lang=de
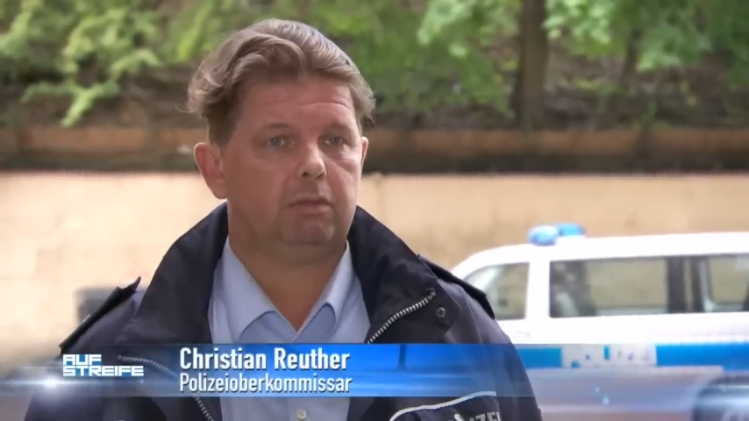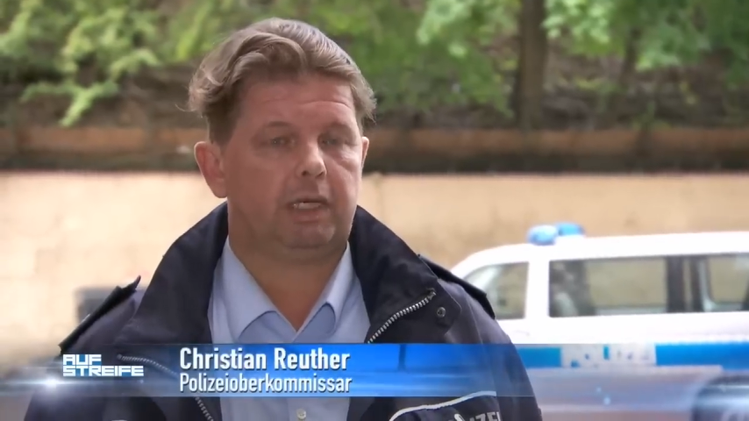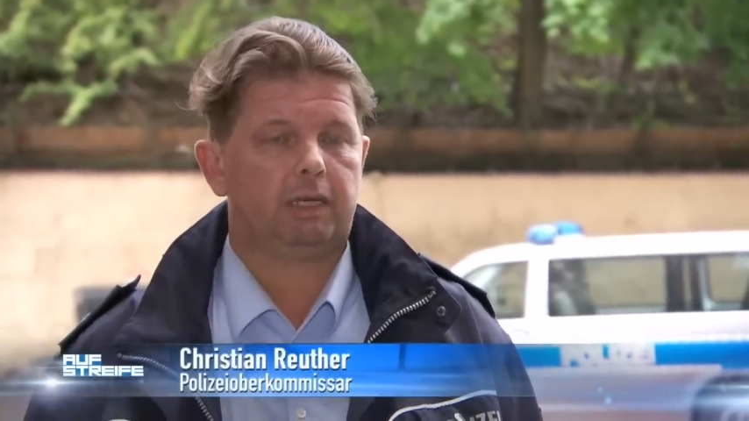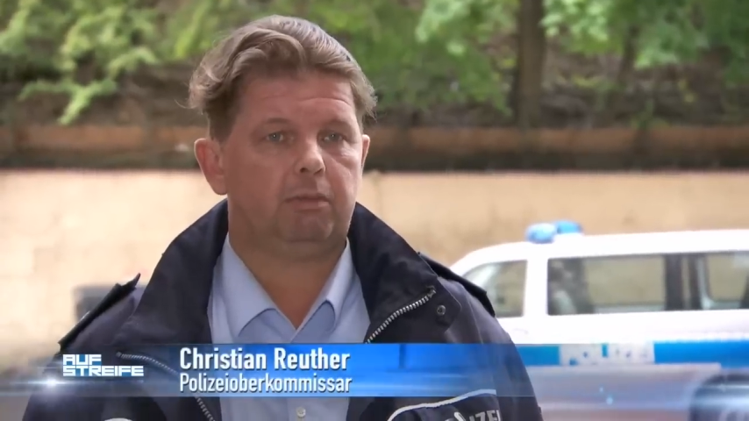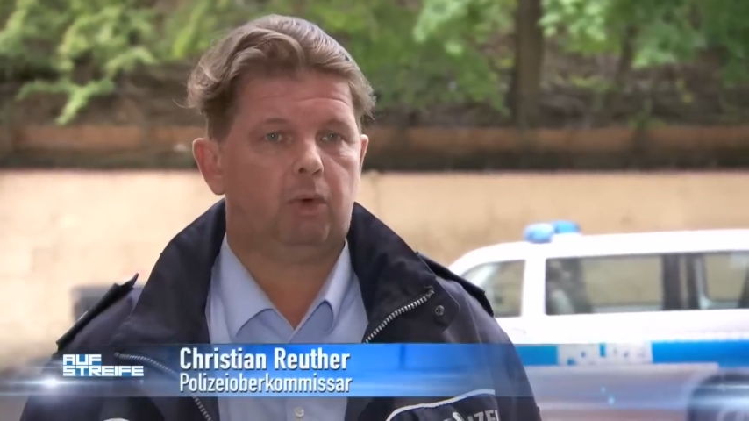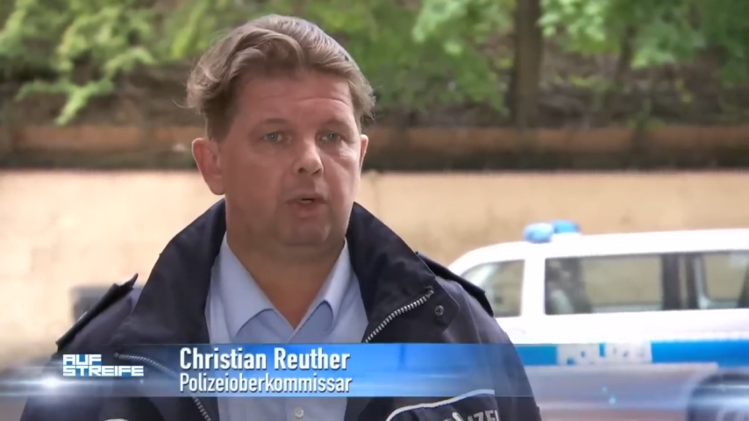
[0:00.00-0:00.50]

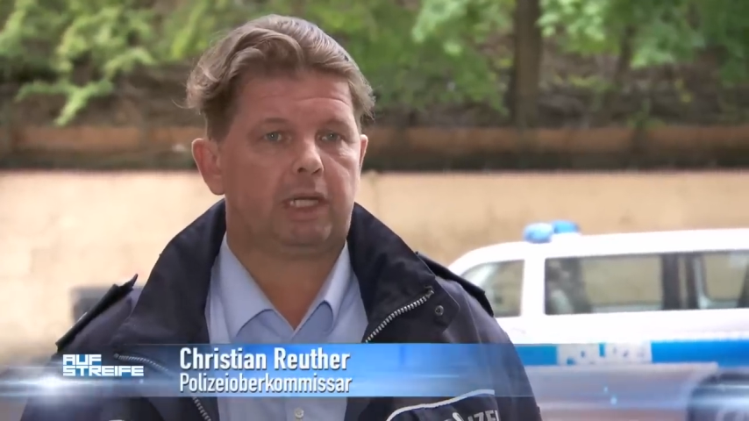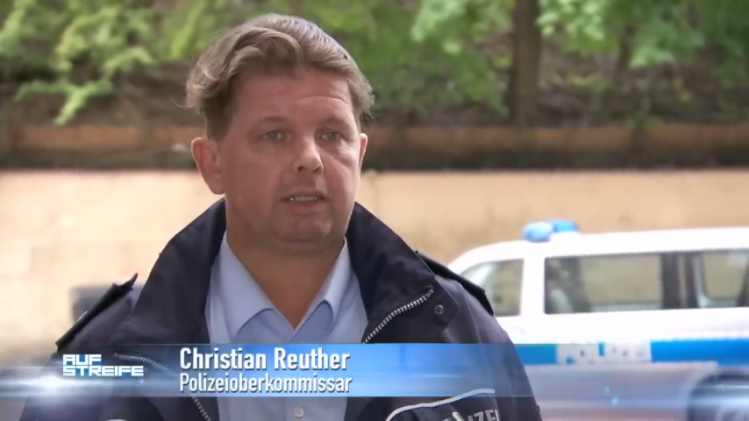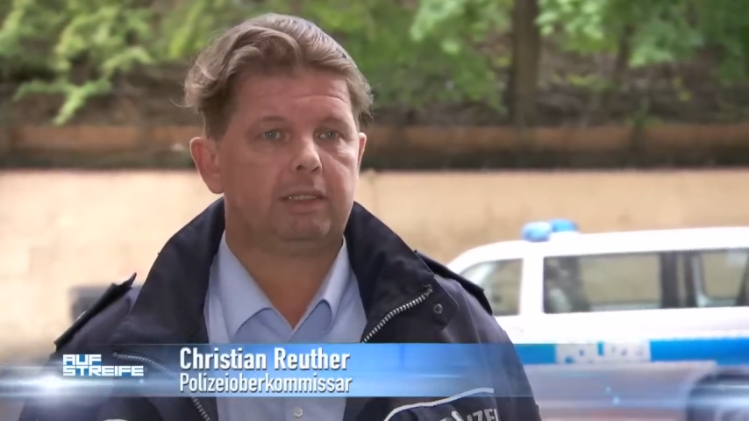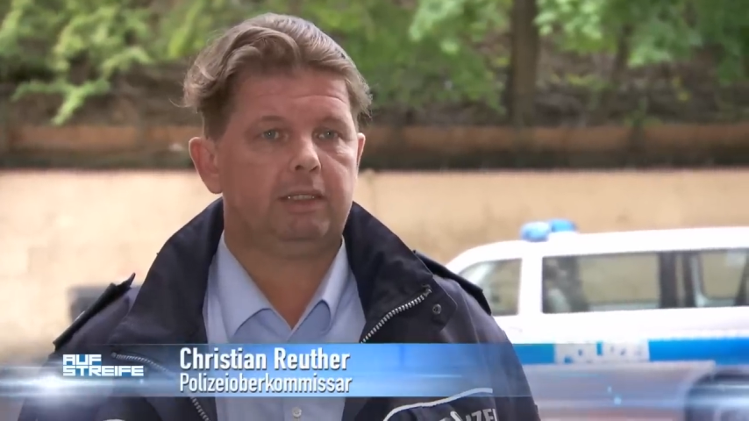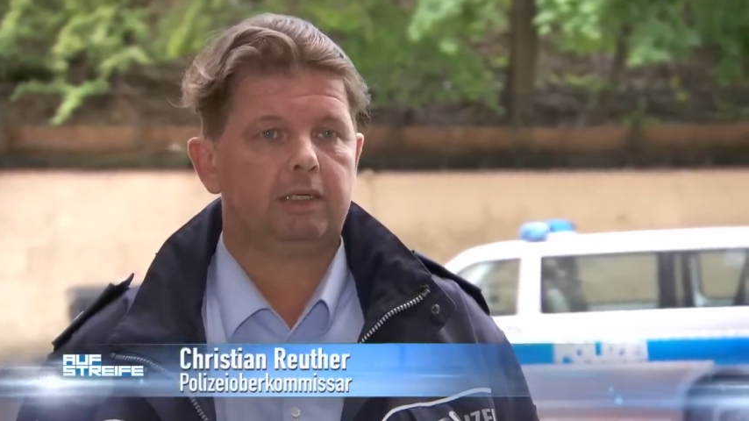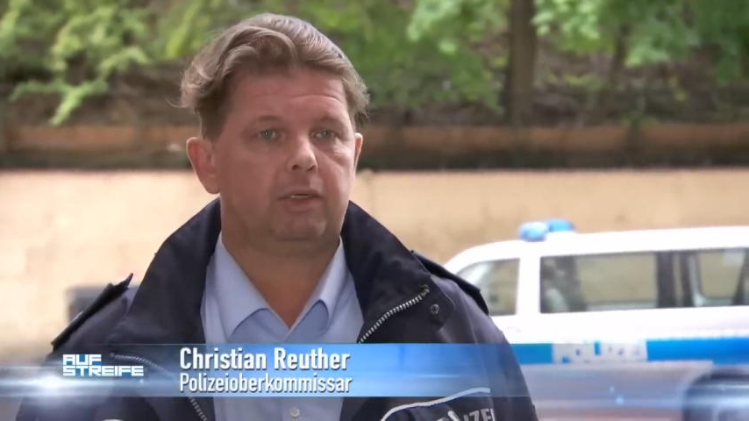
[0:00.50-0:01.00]
mehreren
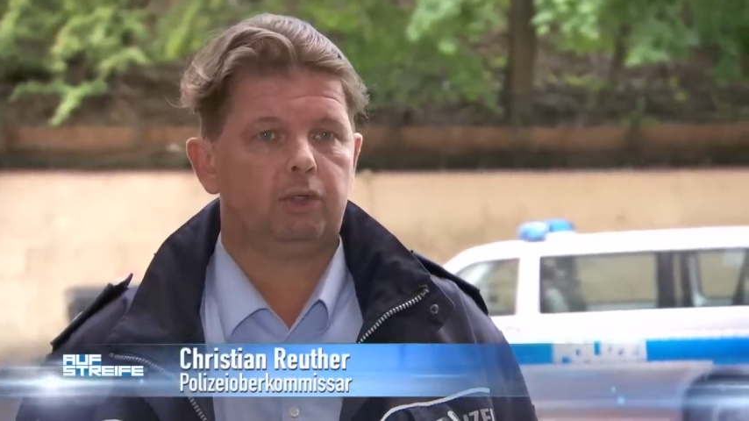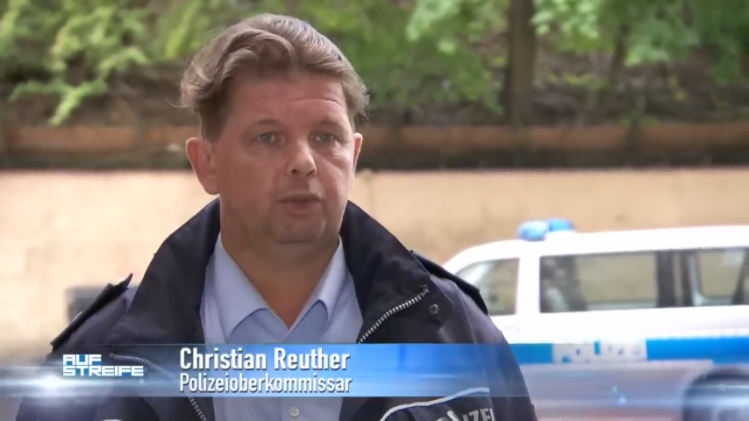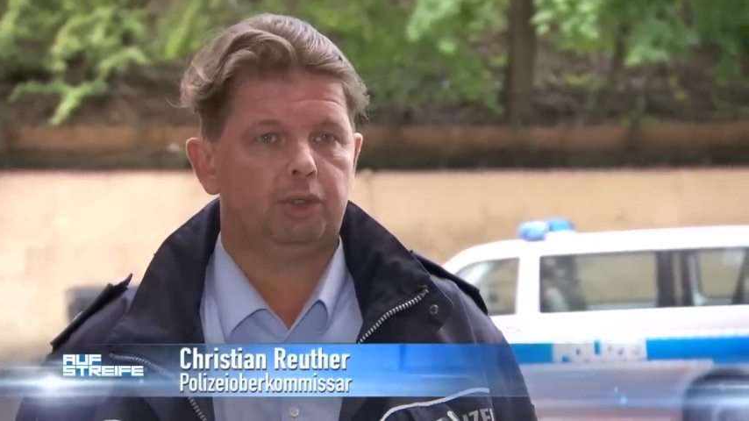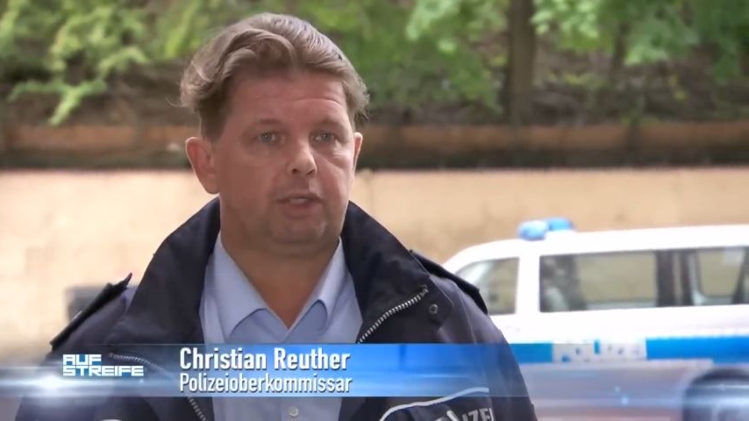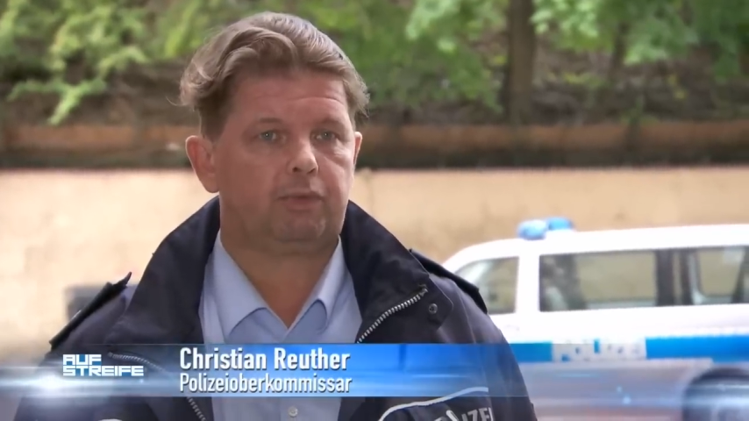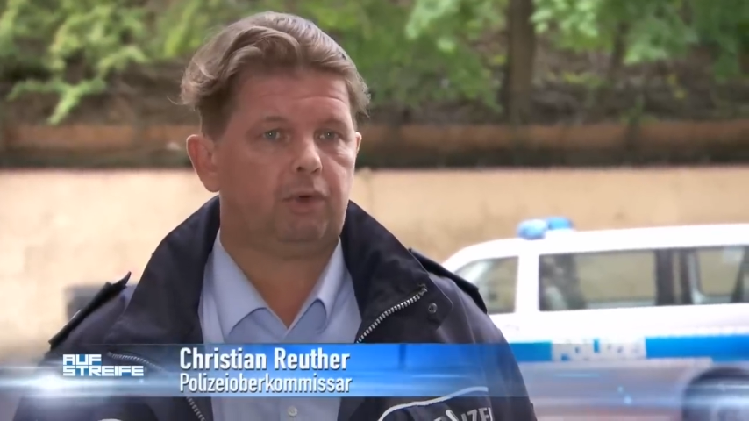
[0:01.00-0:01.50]
Monaten hier
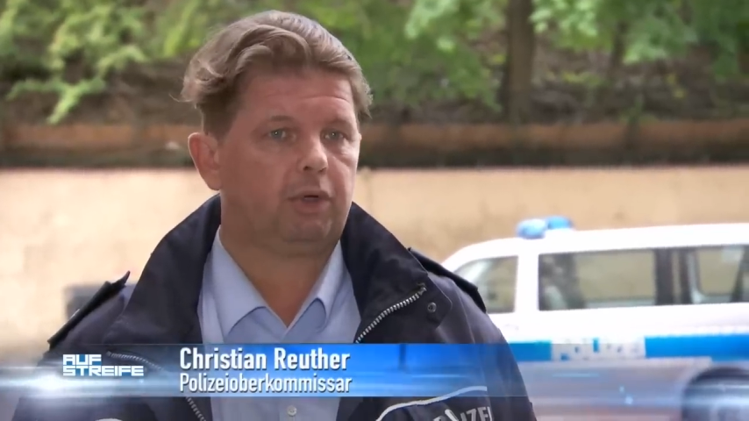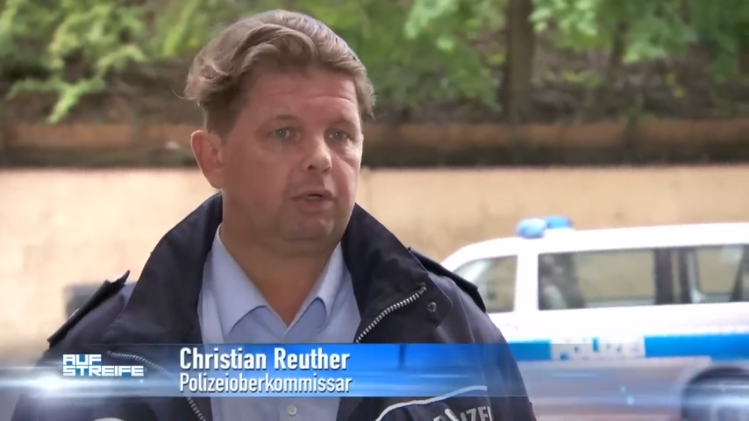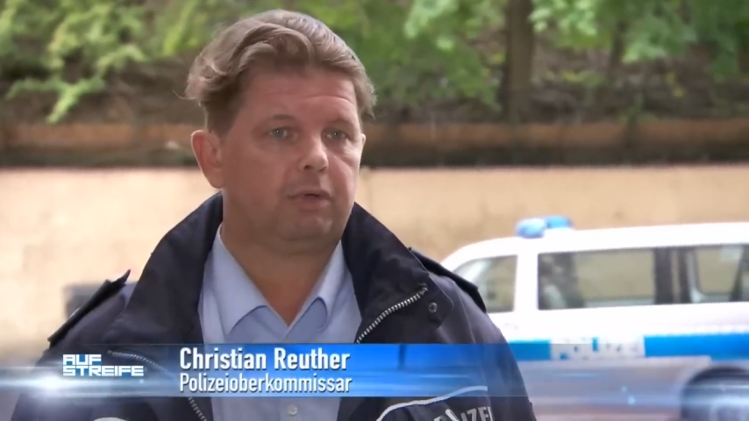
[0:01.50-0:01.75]
genötigt worden,